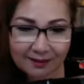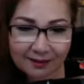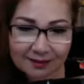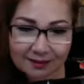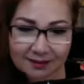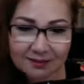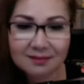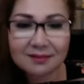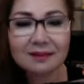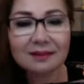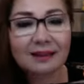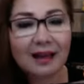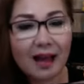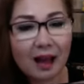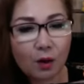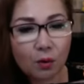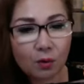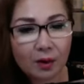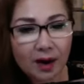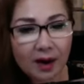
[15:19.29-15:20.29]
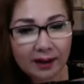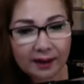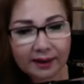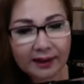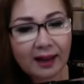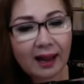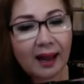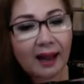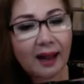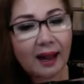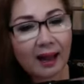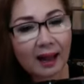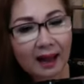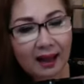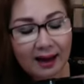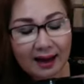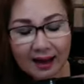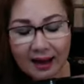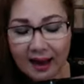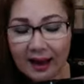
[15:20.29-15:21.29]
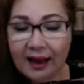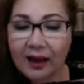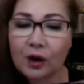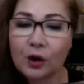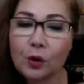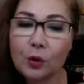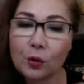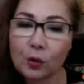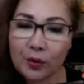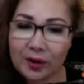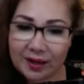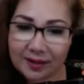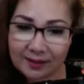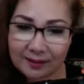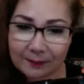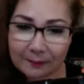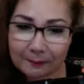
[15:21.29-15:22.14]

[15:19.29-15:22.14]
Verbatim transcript: tự tạo ra cái hát a là hyaluronic.